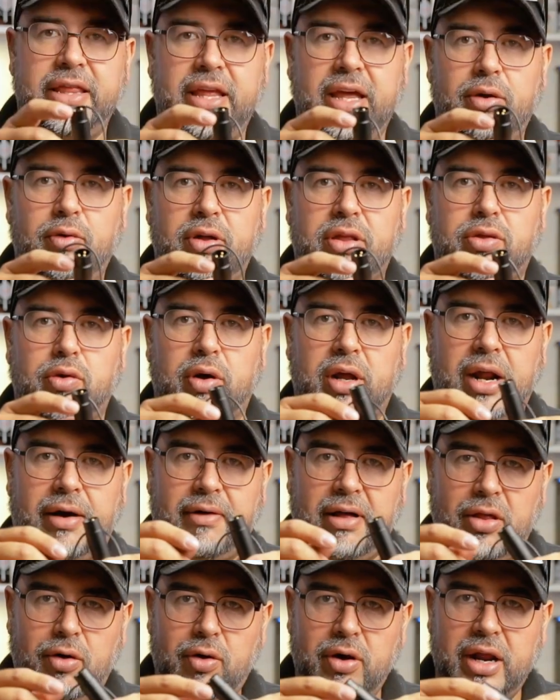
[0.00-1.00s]
de nuestra
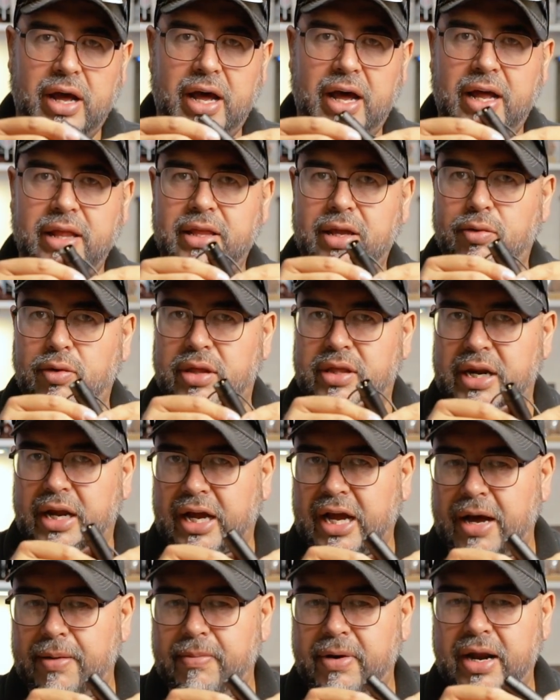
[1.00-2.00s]
grabadora, de nuestra
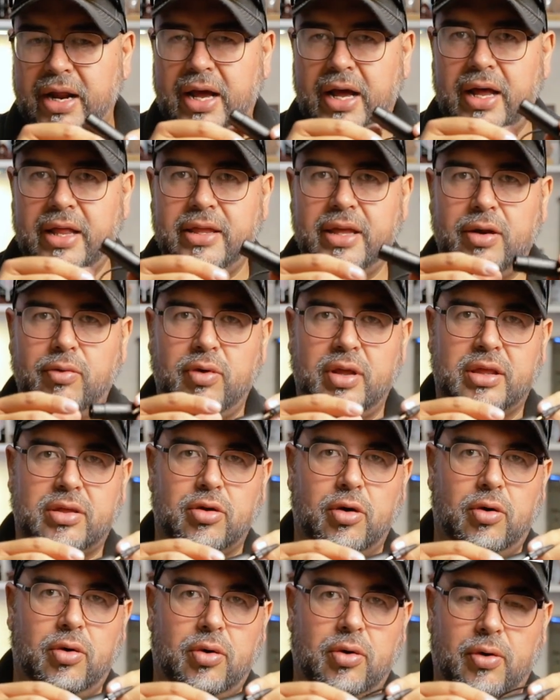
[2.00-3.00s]
cámara, de
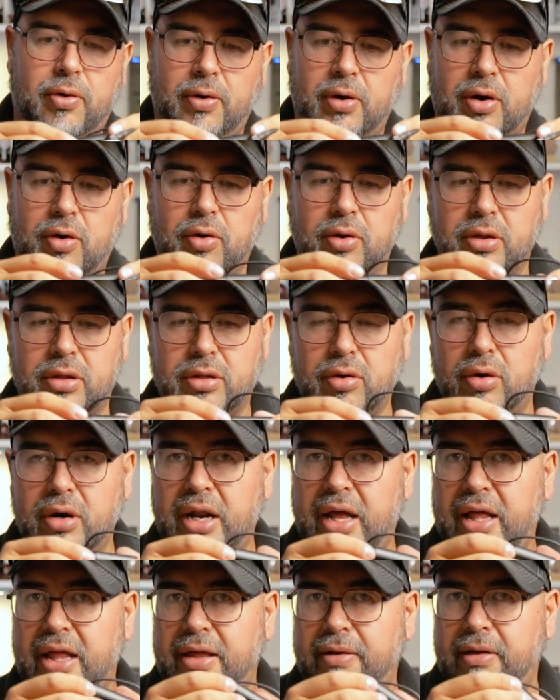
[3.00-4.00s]
nuestra
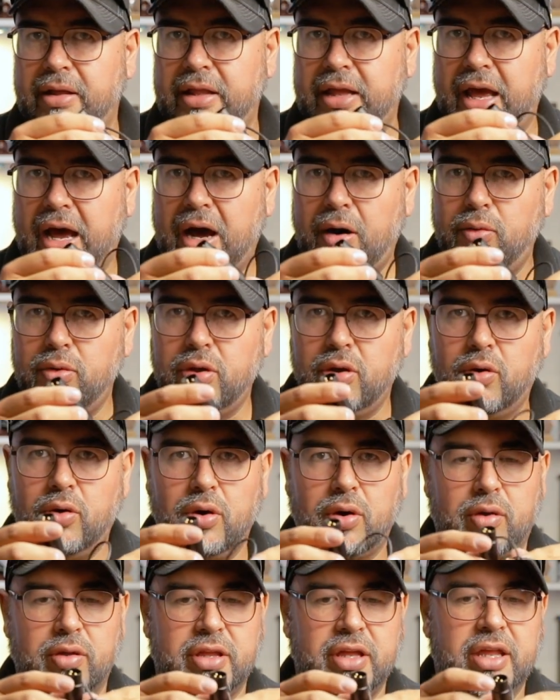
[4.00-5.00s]
consola de, de audio,
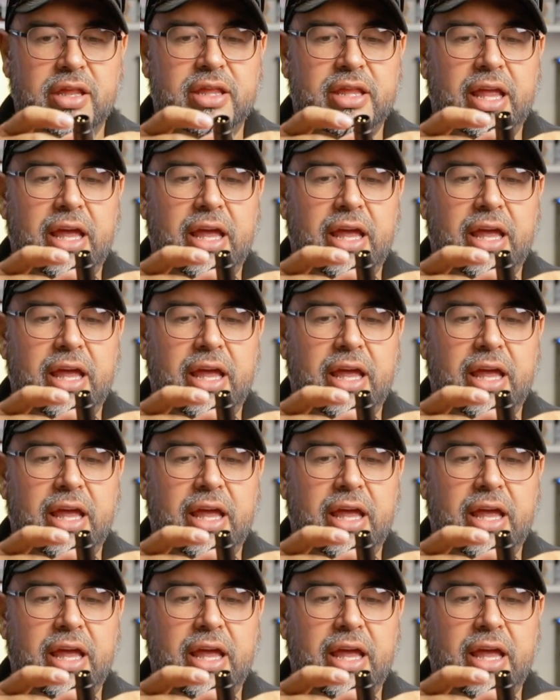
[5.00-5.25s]
lo que ustedes